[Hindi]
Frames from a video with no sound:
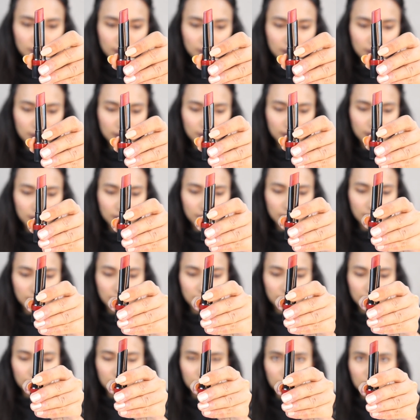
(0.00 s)
जिनकी भी
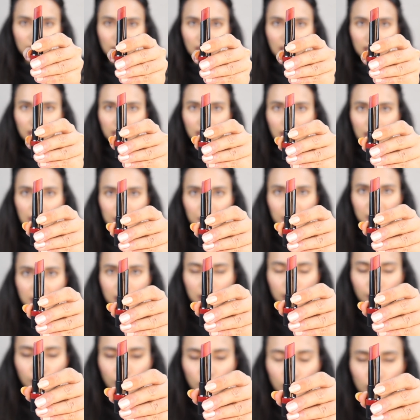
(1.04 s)
है मैं आपको कह
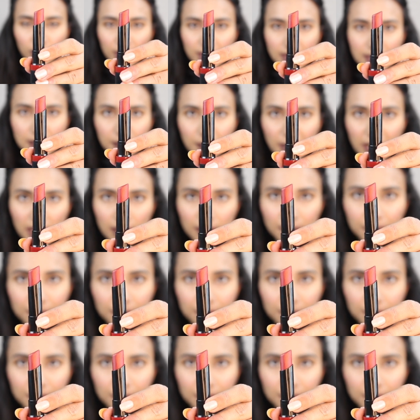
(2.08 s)
सकती हूँ आराम से